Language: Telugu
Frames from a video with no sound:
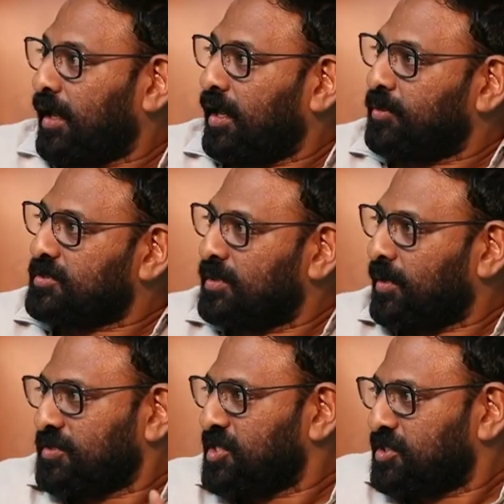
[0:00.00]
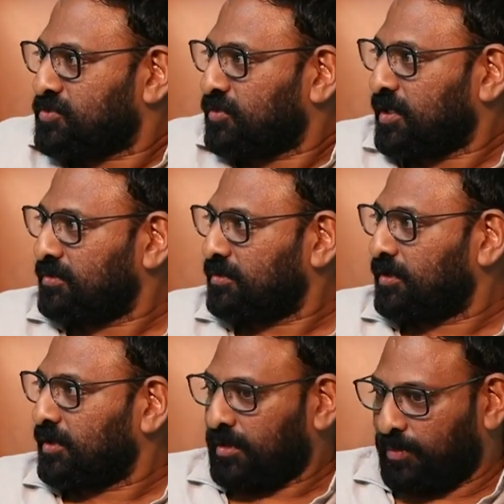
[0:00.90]
నేనేమో సినిమాలో చేంజ్ చేసుకున్నాను
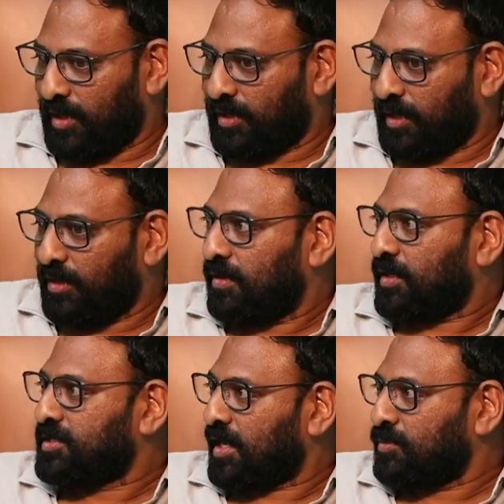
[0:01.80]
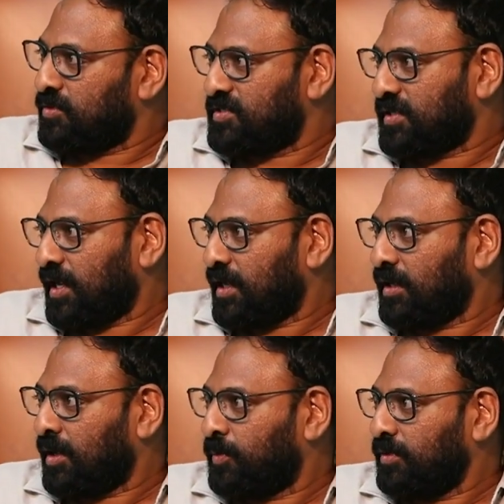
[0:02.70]
ఇప్పుడు ఇంటర్వ్యూలోకి జనాల ముందు
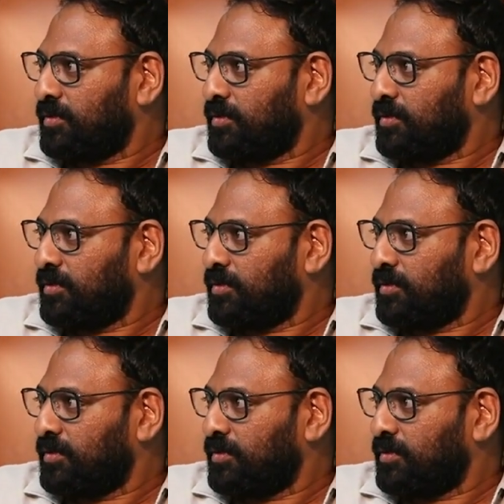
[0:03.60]
తీసుకెళ్ళినప్పుడు